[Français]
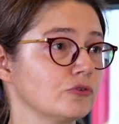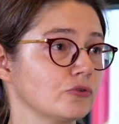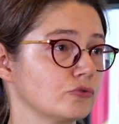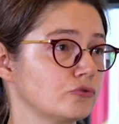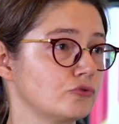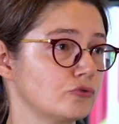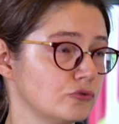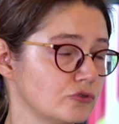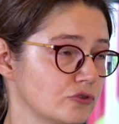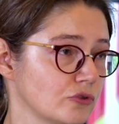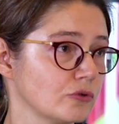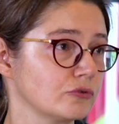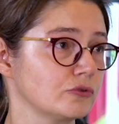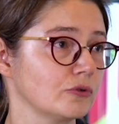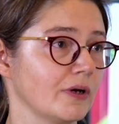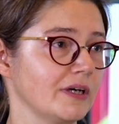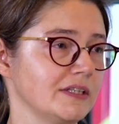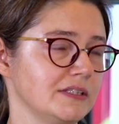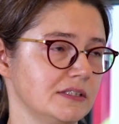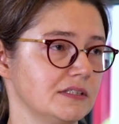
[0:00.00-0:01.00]
Dans deux ans, il
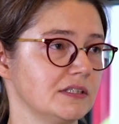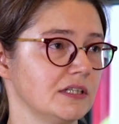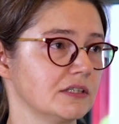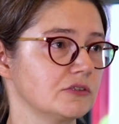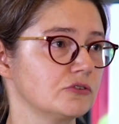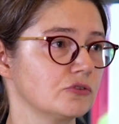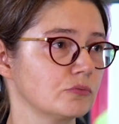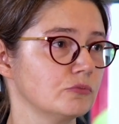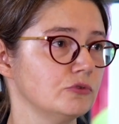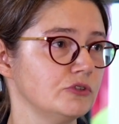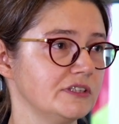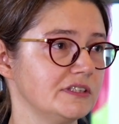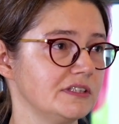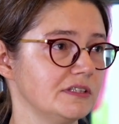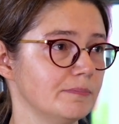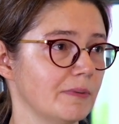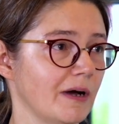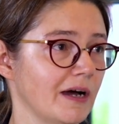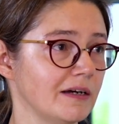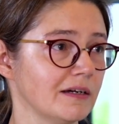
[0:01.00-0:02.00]
y aura des élections
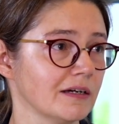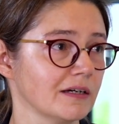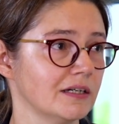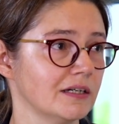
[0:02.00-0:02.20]
municipales.